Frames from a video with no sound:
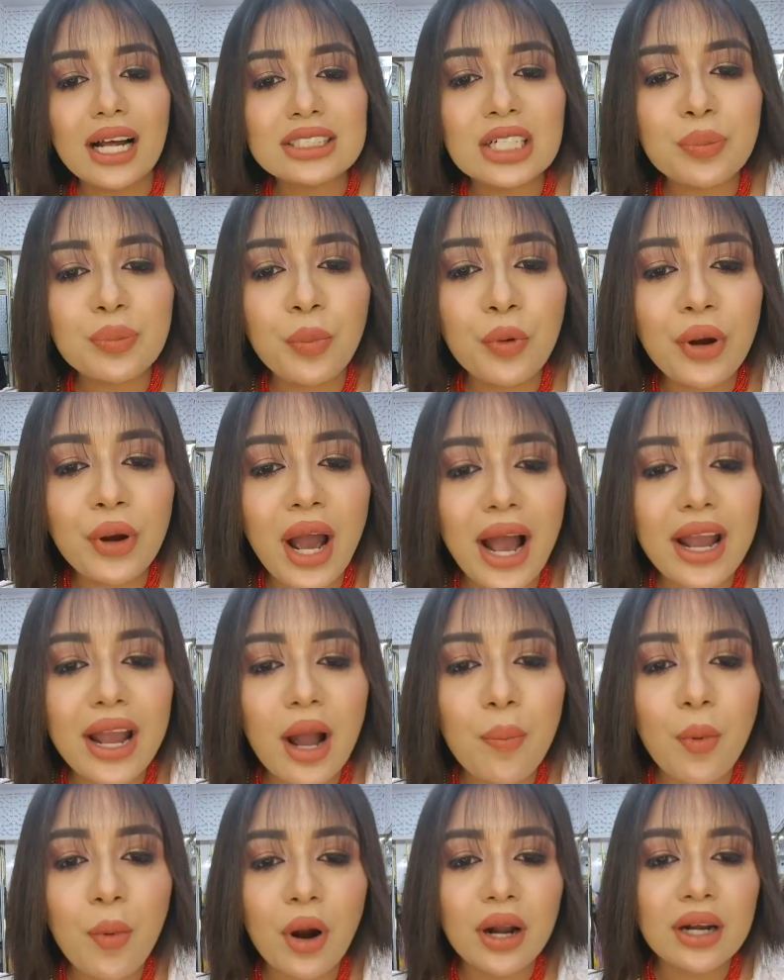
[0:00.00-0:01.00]
গাজীপুরে
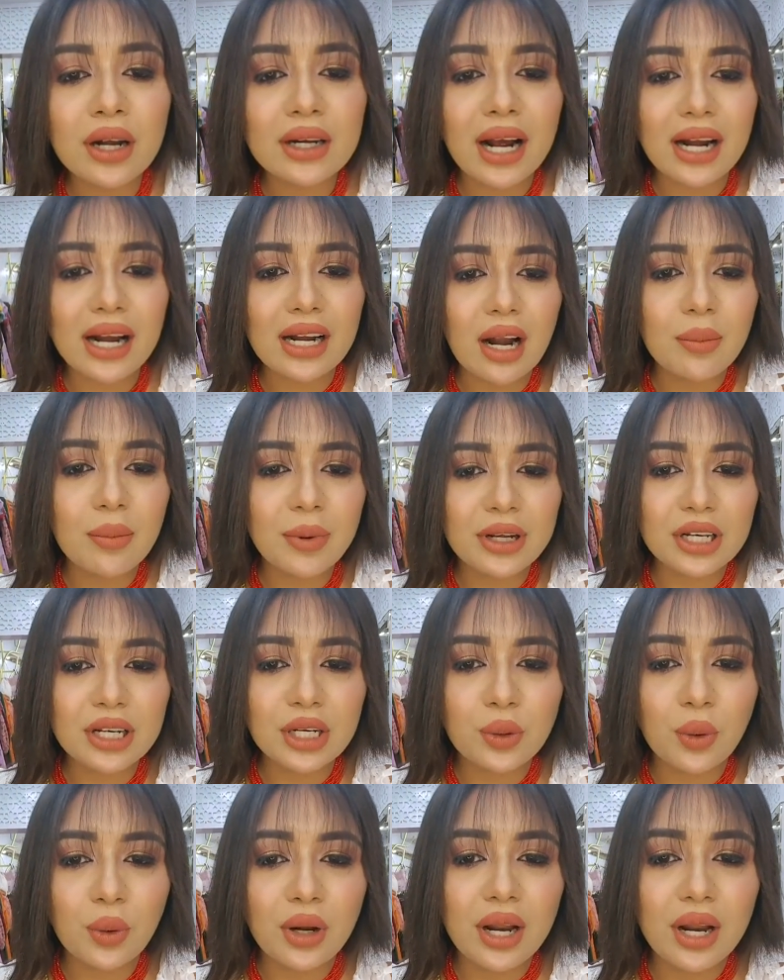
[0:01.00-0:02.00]
আয়া পড়েন কাঁঠাল
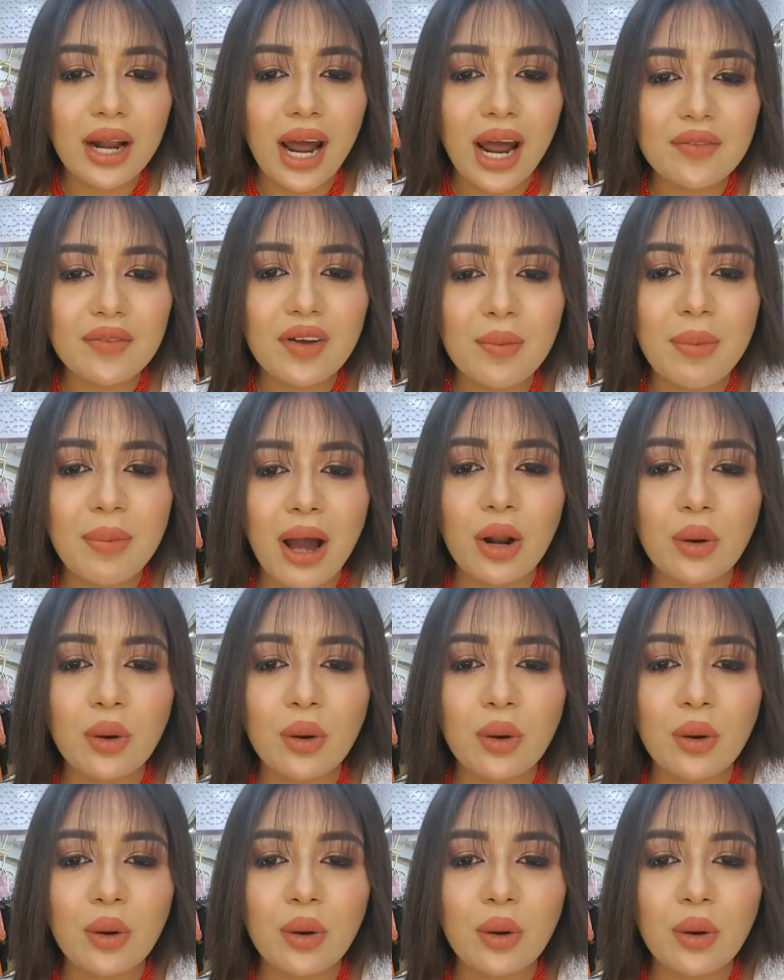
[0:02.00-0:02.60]
বিক্রি করলে লাইভে